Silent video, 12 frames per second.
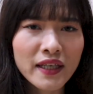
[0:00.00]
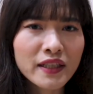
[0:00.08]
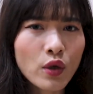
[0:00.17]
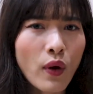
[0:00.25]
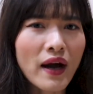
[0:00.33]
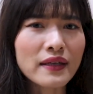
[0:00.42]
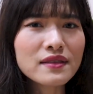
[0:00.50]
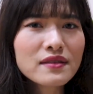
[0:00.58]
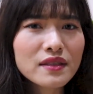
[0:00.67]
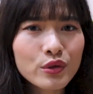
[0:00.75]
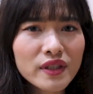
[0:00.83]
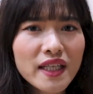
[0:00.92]
thì thỏa
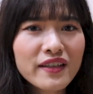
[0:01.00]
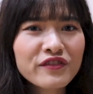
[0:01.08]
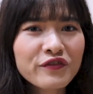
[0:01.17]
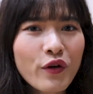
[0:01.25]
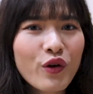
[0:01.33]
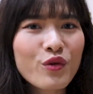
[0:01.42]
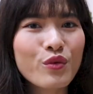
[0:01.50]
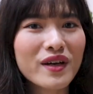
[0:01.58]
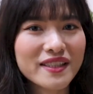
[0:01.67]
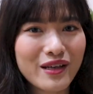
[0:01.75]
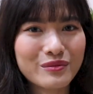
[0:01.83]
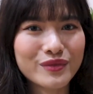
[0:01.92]
ước đầu tiên vô cùng
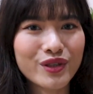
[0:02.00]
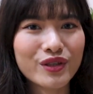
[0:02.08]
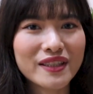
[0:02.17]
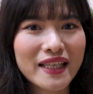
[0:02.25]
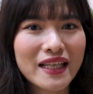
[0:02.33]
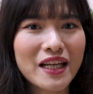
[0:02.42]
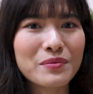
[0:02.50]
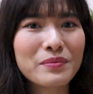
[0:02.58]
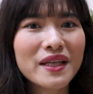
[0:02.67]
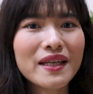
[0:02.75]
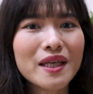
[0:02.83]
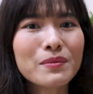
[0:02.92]
quan trọng nó có tên là
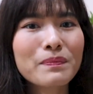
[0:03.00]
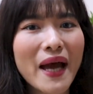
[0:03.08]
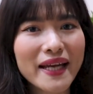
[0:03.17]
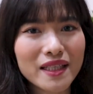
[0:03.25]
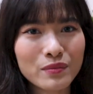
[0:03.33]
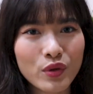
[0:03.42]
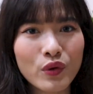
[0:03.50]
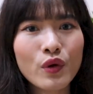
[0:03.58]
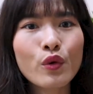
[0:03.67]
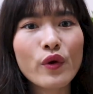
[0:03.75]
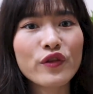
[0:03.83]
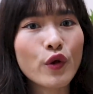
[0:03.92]
Be impeccable
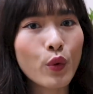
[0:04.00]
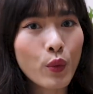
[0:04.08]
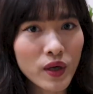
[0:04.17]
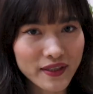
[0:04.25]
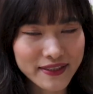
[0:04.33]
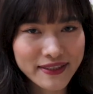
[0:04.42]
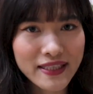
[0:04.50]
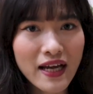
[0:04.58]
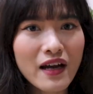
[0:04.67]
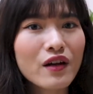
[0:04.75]
with your words